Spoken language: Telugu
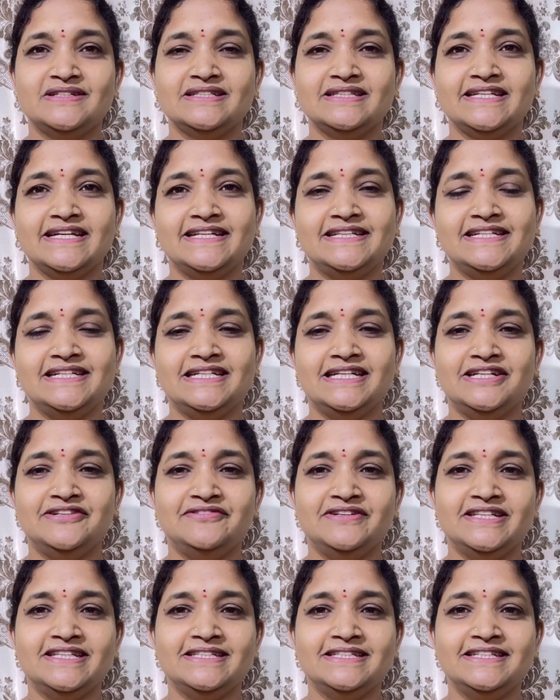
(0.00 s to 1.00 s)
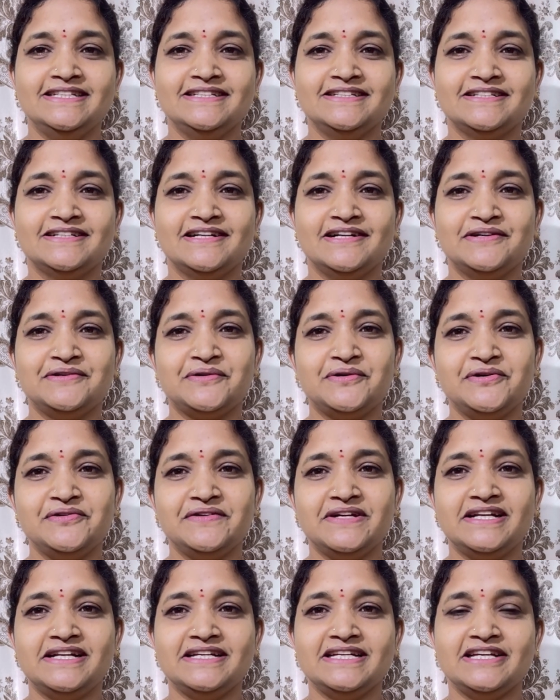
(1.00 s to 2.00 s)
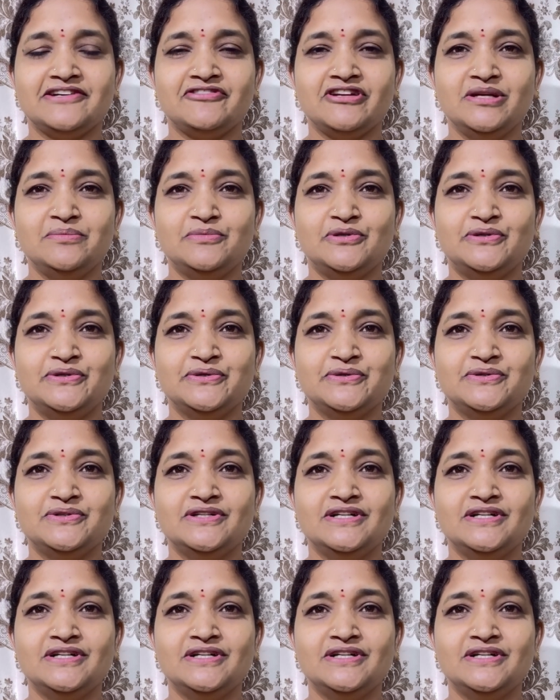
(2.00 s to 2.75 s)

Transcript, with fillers: తేదీ ఎనిమిది రెండు వేల ఇరవై మూడు